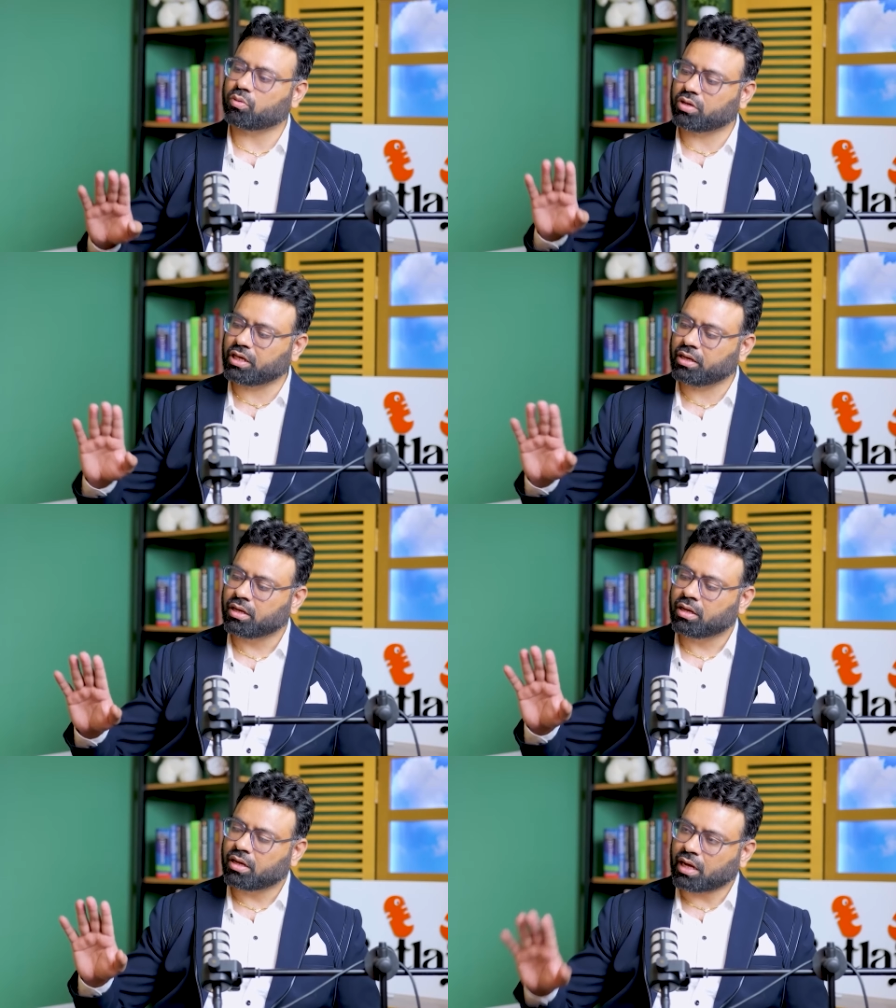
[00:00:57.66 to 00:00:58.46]
रहा हूँ कि
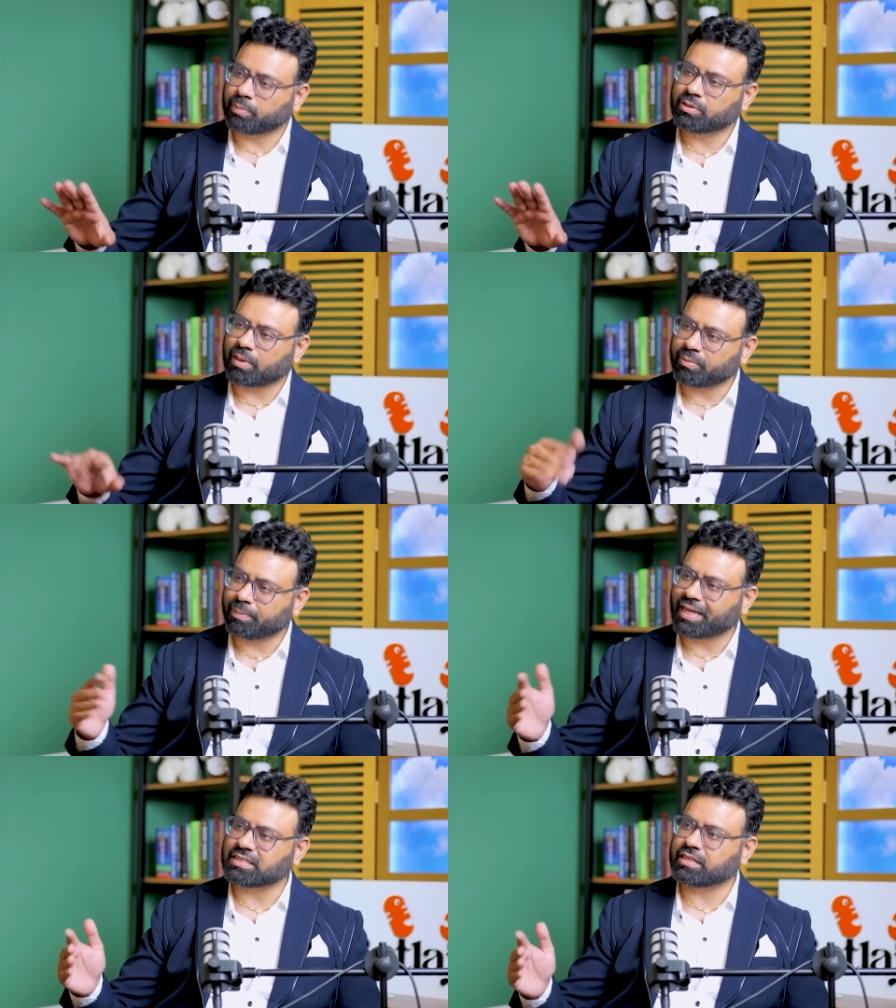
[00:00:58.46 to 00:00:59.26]
अब जब आपने
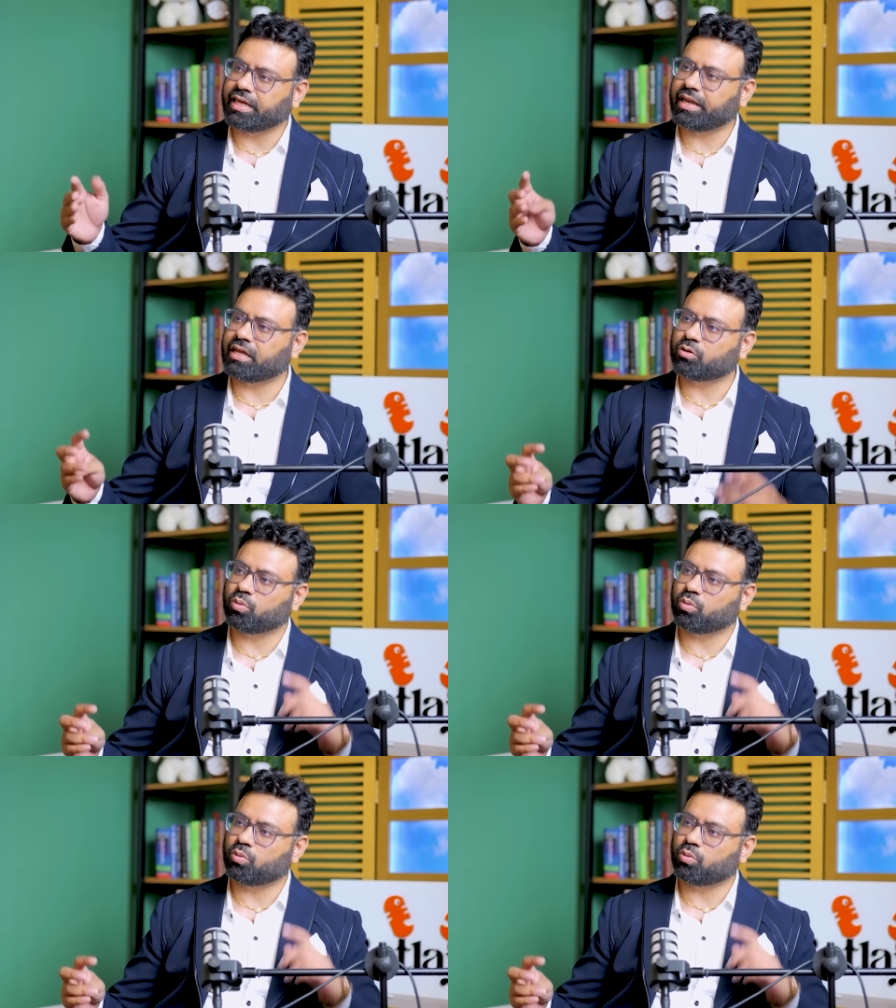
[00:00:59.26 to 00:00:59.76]
पैसे देने हैं